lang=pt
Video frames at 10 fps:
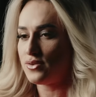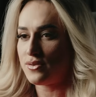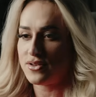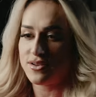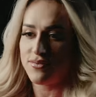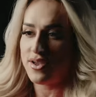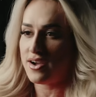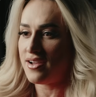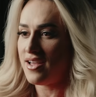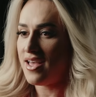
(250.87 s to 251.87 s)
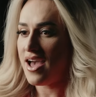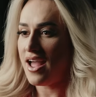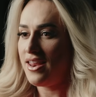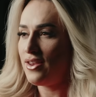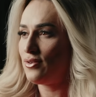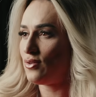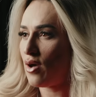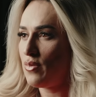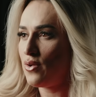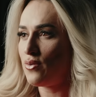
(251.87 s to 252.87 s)
ou se você fica ali
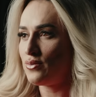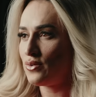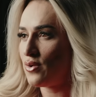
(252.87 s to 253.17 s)
top 1,